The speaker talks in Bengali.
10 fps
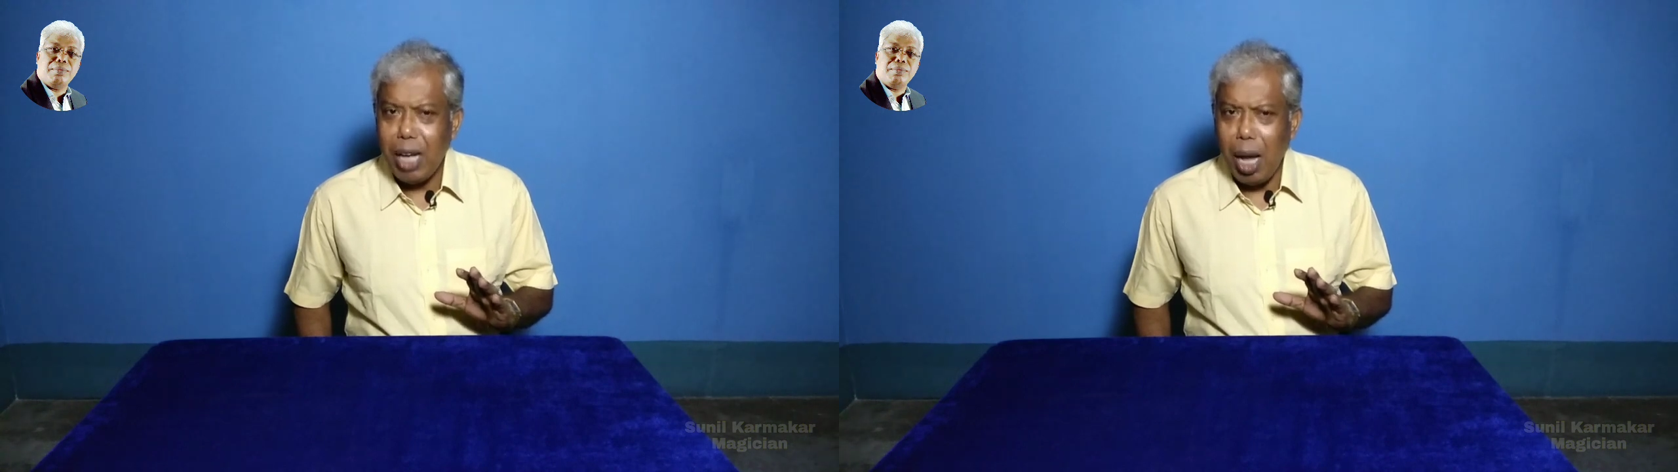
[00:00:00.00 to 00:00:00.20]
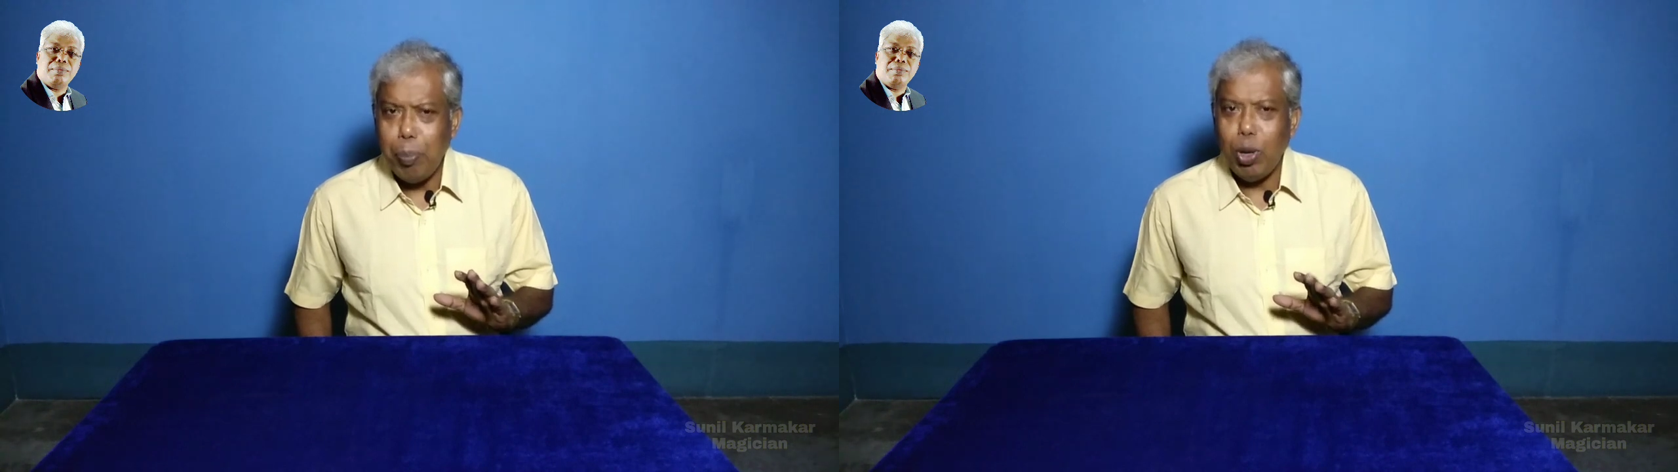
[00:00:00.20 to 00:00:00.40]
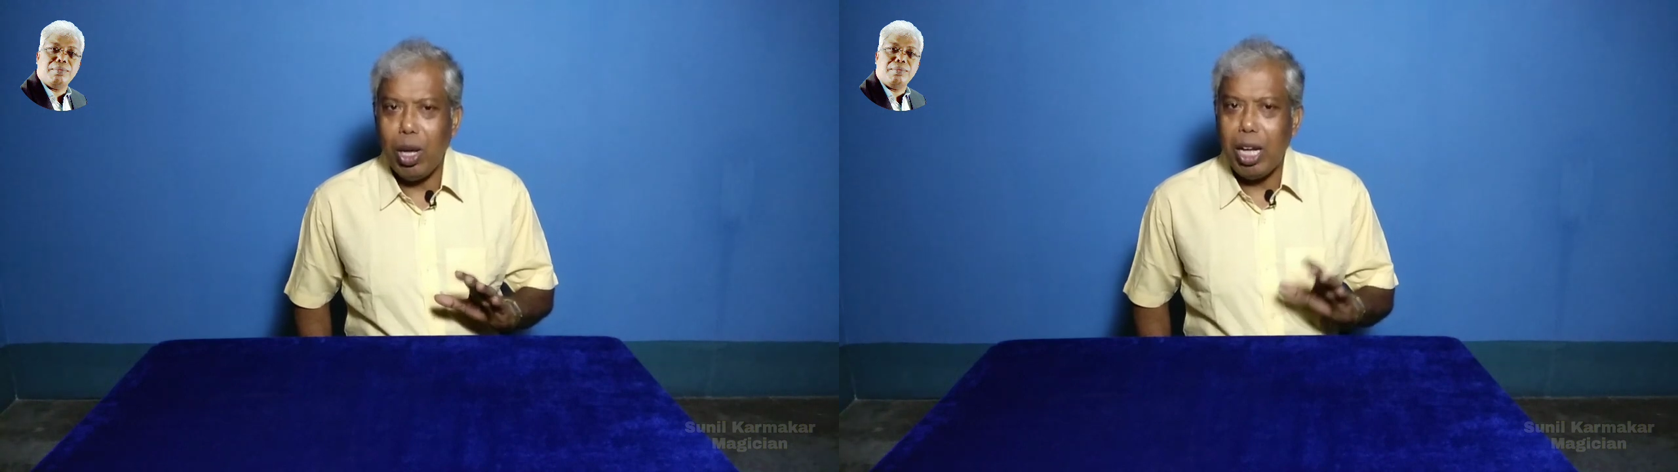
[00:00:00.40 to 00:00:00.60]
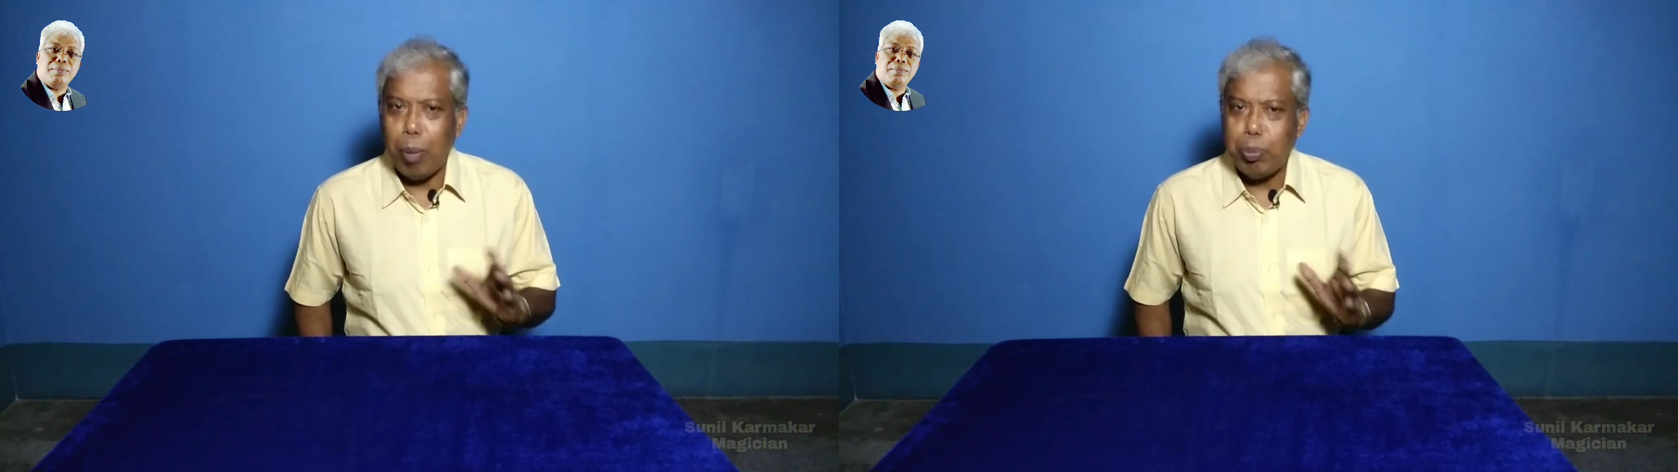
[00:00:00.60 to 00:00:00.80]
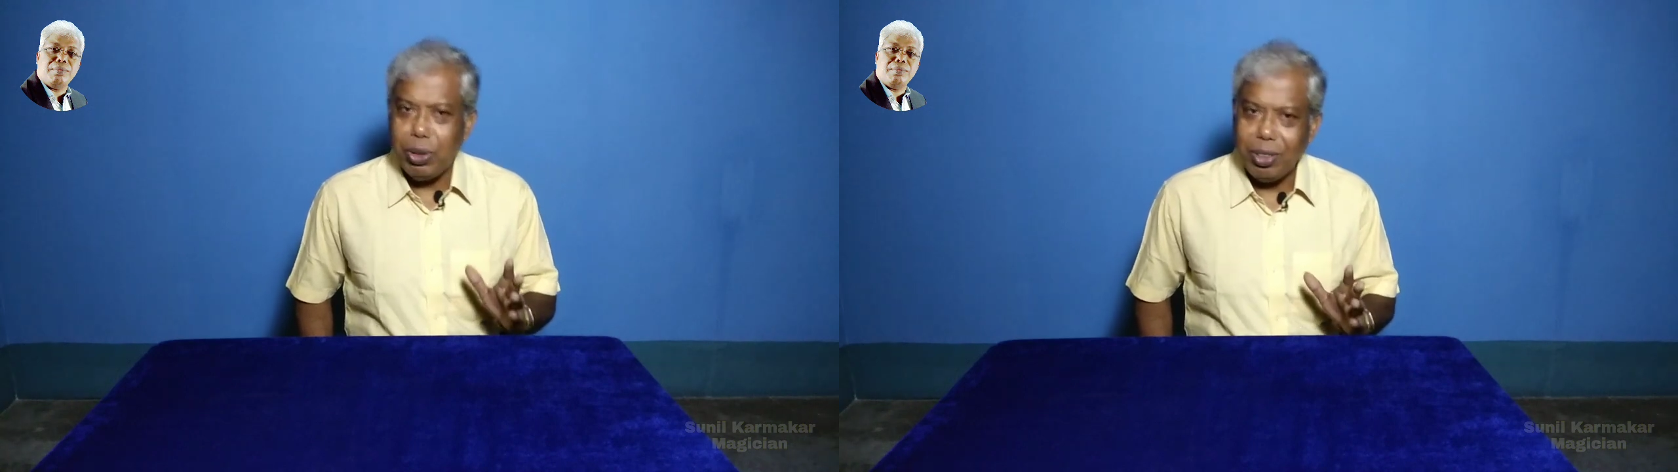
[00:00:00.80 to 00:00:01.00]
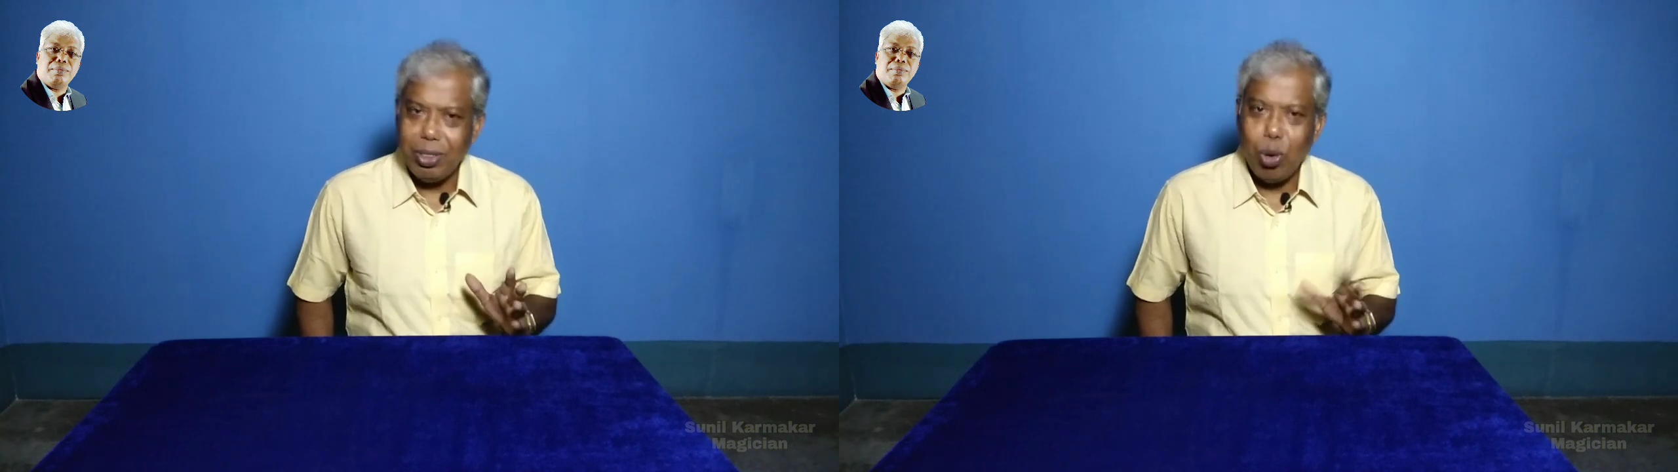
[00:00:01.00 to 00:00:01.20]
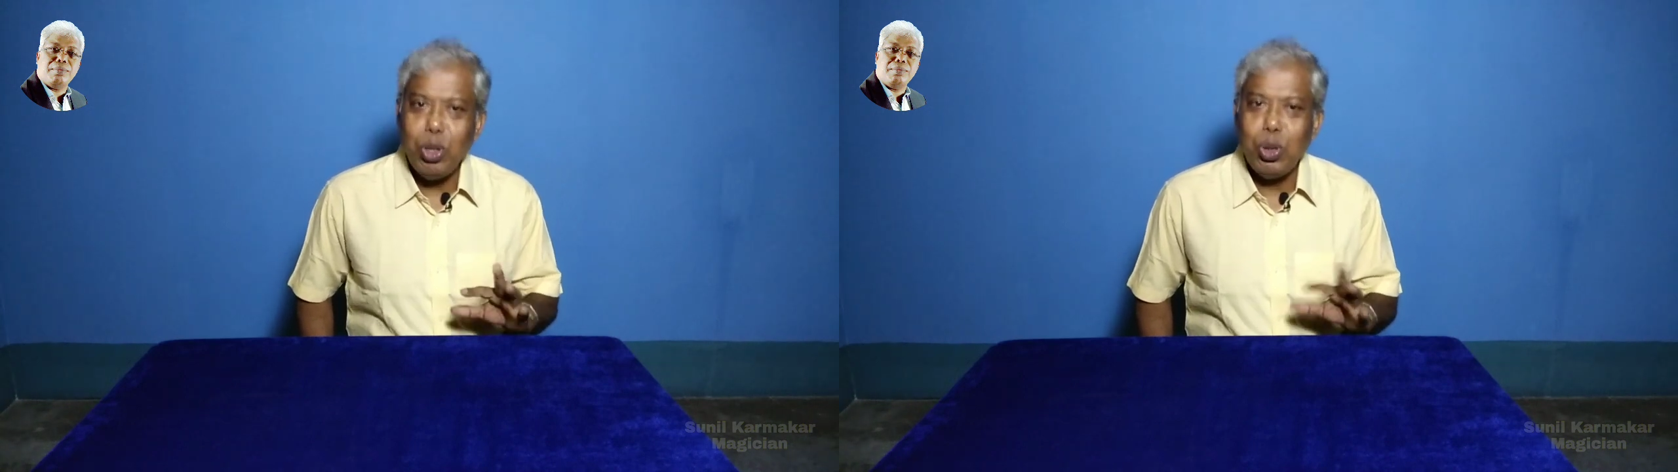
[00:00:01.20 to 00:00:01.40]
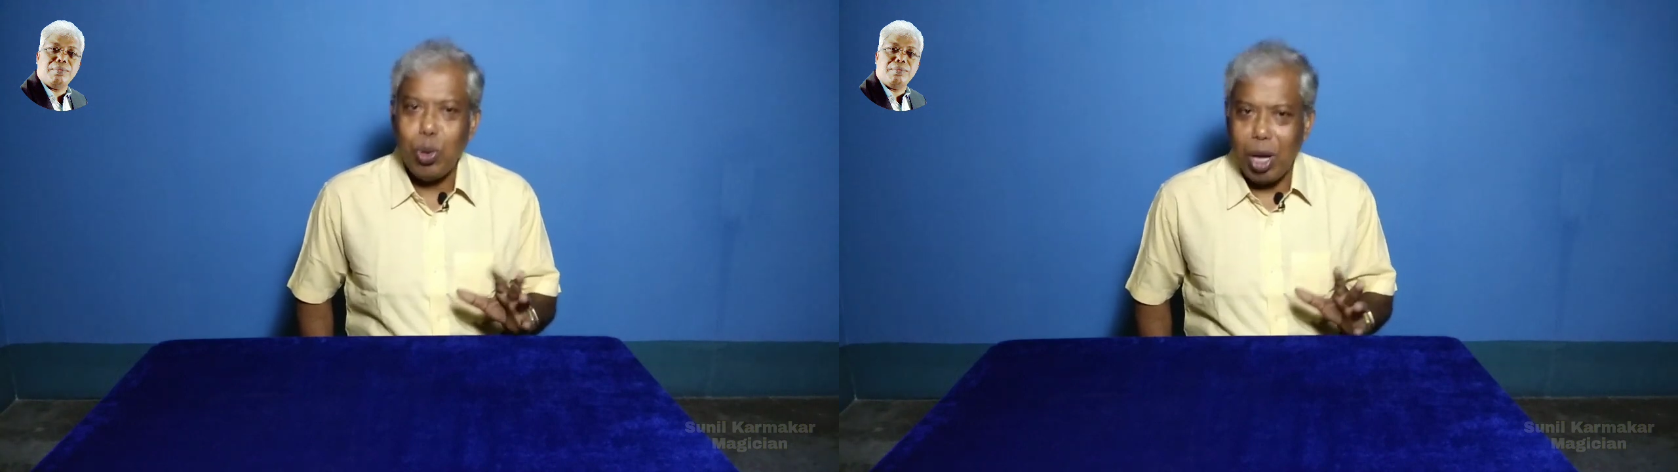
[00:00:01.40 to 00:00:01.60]
কাপ নয় কাপস
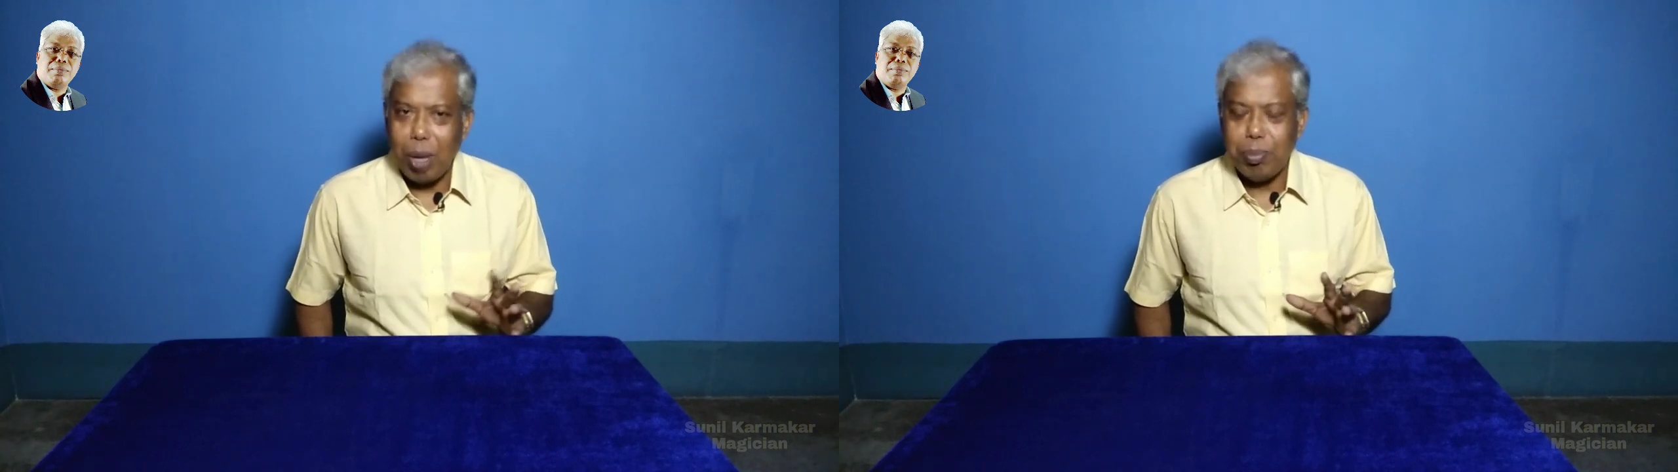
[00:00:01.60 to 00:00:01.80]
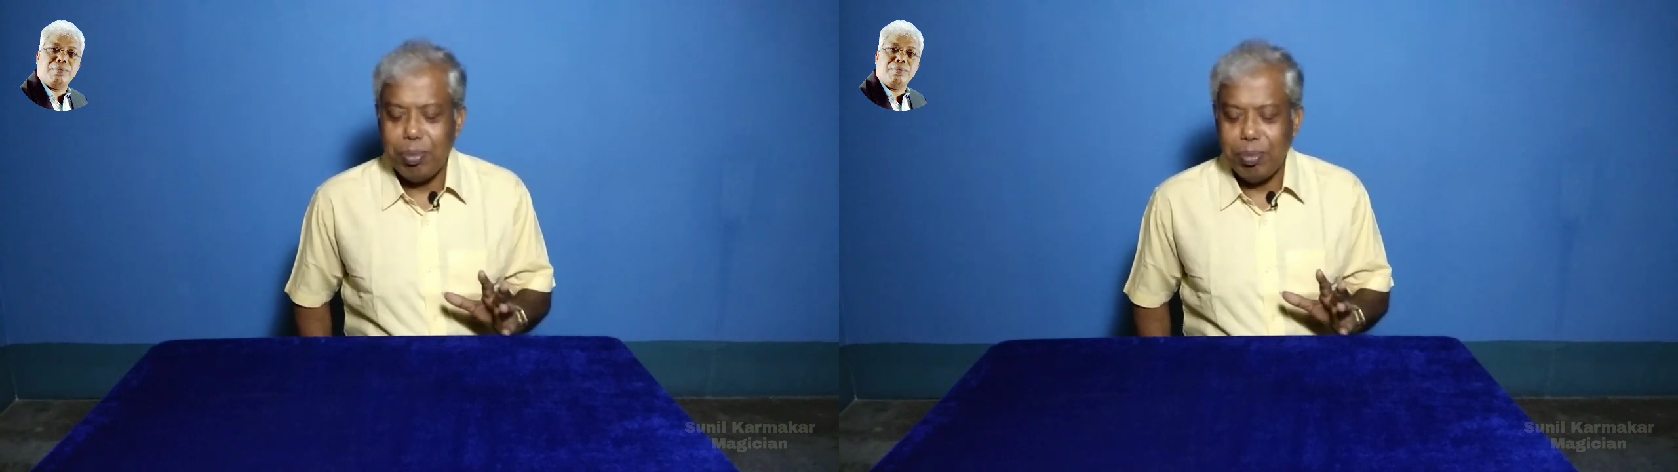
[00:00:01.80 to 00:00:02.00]
অনেকগুলো কাপ